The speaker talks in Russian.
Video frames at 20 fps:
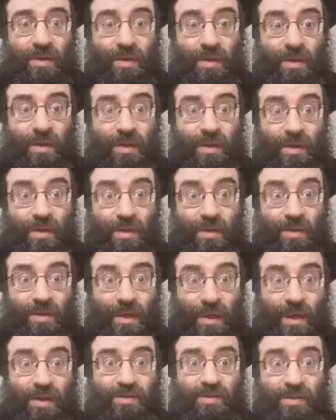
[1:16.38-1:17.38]
э,
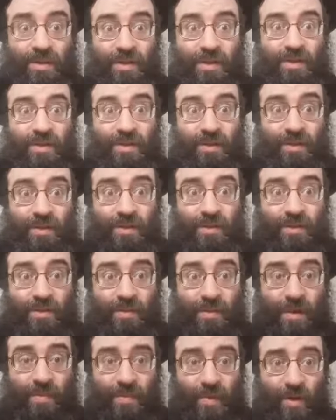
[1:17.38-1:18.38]
разных э,
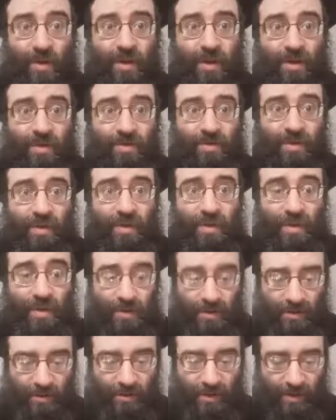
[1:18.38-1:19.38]
намеков.
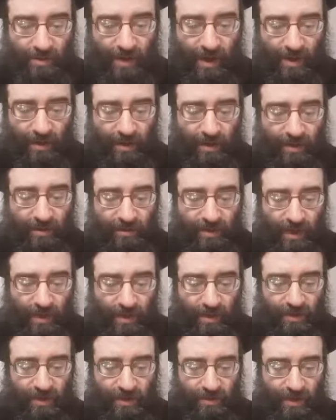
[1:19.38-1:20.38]
Например,
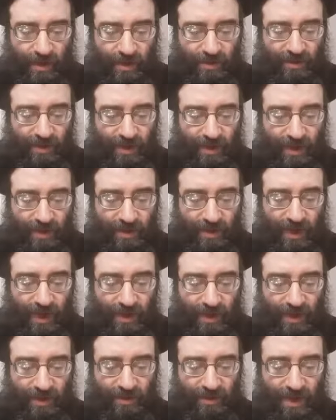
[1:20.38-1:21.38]
второй день Песаха – это
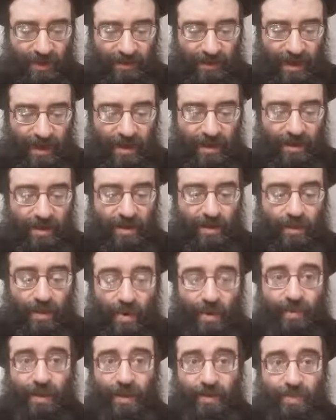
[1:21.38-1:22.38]
как раз когда
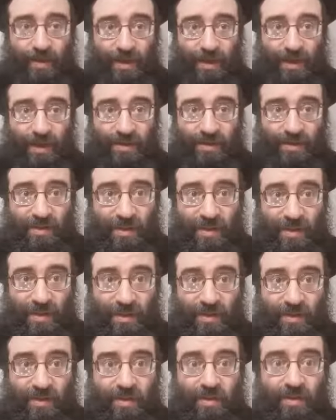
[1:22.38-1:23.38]
омер
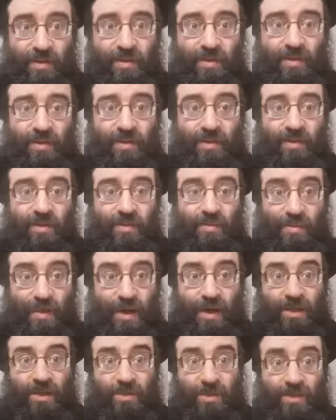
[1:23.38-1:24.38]
приносили.
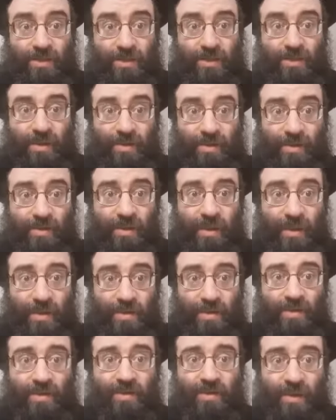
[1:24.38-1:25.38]
Поэтому, видимо, выбрали
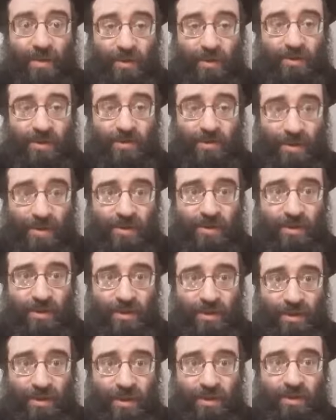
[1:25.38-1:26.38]
именно во второй день Песаха
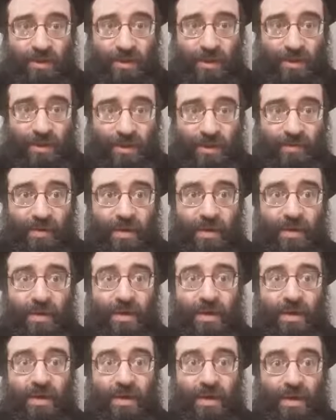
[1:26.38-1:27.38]
читать тот отрывок,
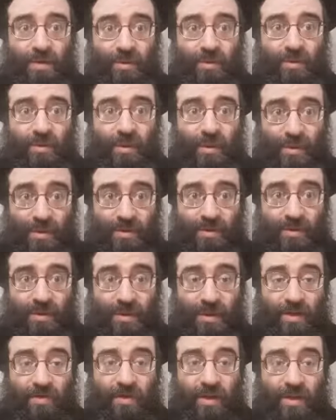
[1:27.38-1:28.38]
который из
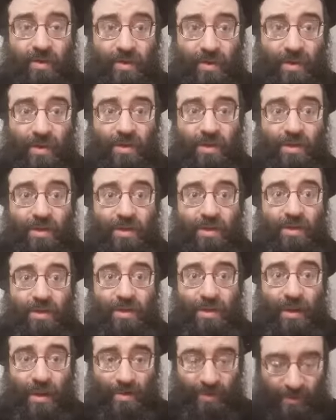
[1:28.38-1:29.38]
главы Мор
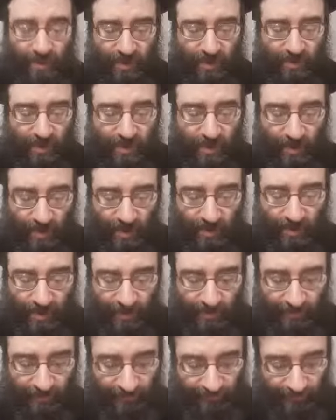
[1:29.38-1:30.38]
описывает Омер.